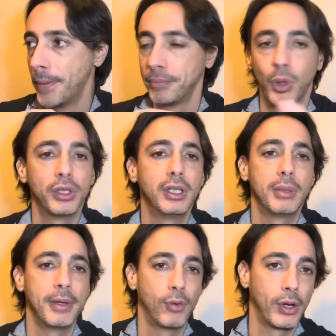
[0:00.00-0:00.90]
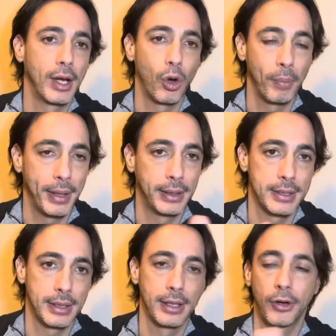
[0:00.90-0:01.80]
poi ditemi voi nei commenti se
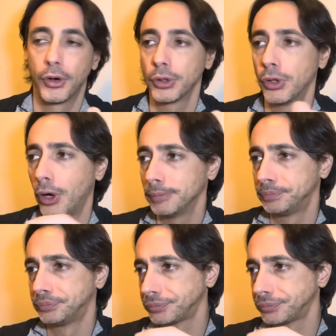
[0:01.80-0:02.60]
siete d'accordo o no,